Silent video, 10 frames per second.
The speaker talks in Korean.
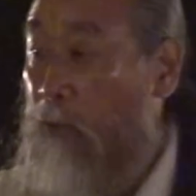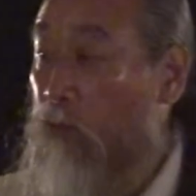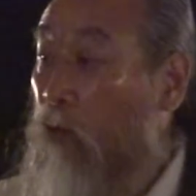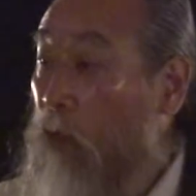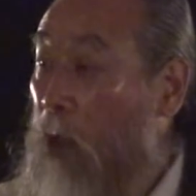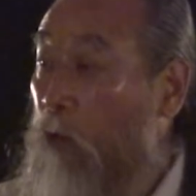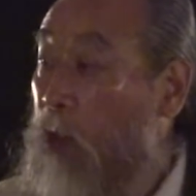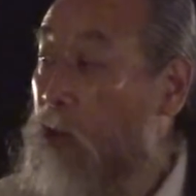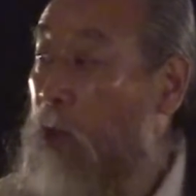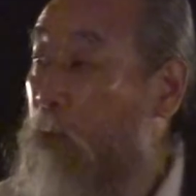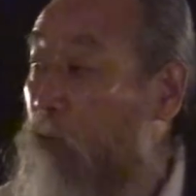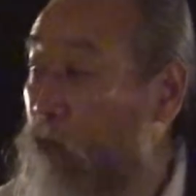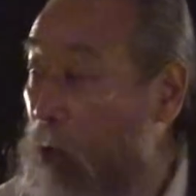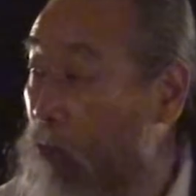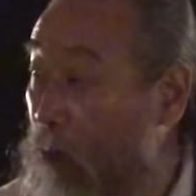또 나오니까
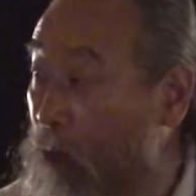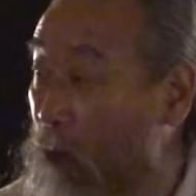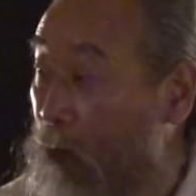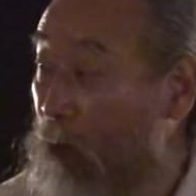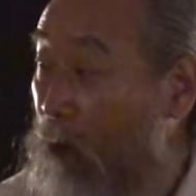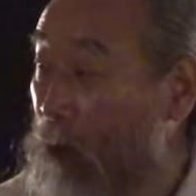잡아줄 데도 없고.